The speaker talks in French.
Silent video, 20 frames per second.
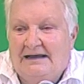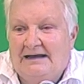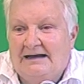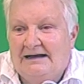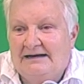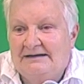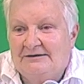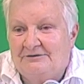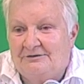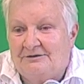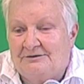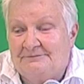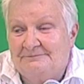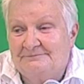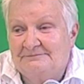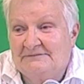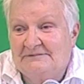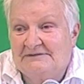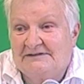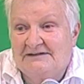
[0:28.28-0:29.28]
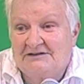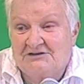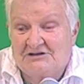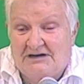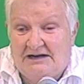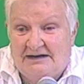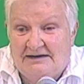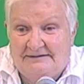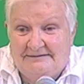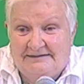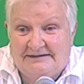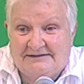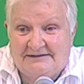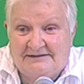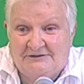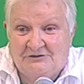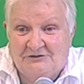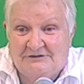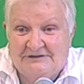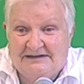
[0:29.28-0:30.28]
Alors, déjà,
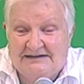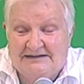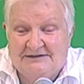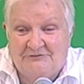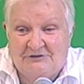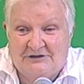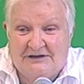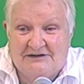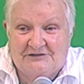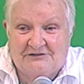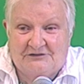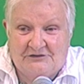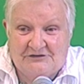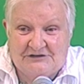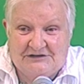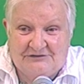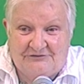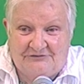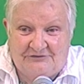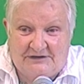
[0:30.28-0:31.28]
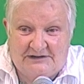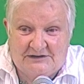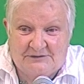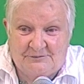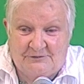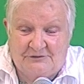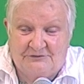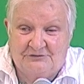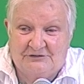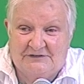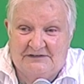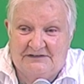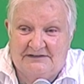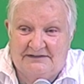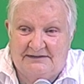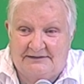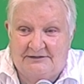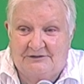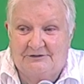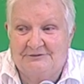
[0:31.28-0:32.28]
étant donné les voyages que j'ai faits, je peux vous
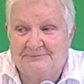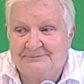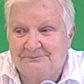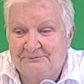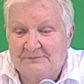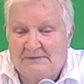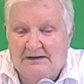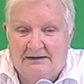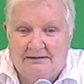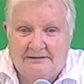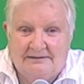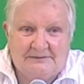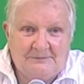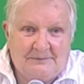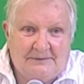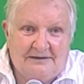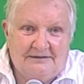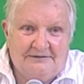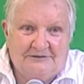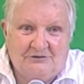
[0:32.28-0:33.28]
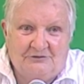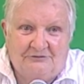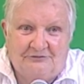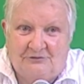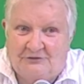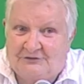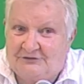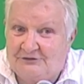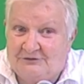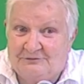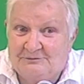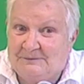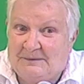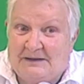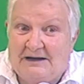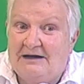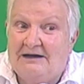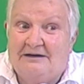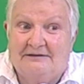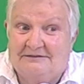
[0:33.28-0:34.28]
dire que l'espéranto ne fonctionne
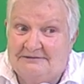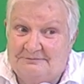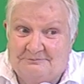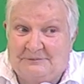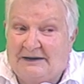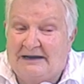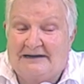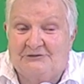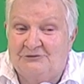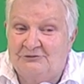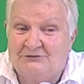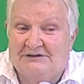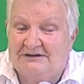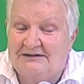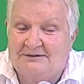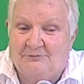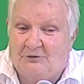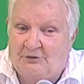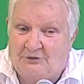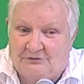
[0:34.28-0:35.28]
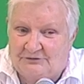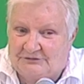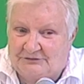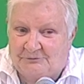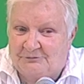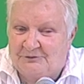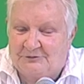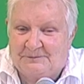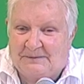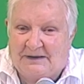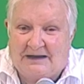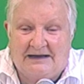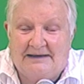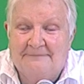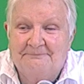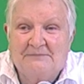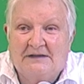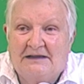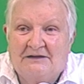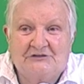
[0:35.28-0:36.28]
pas partout dans le monde. On ne peut pas
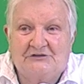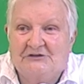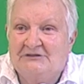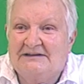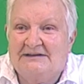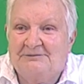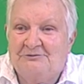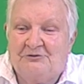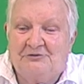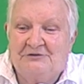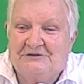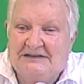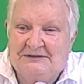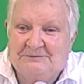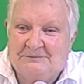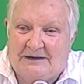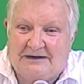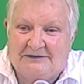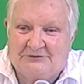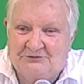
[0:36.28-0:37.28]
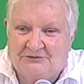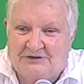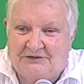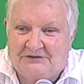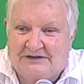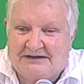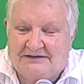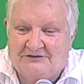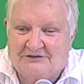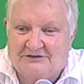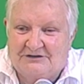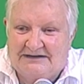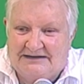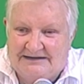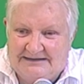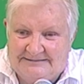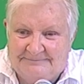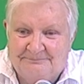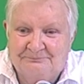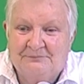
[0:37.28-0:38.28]
se débrouiller partout avec
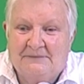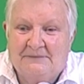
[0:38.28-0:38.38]
l'anglais.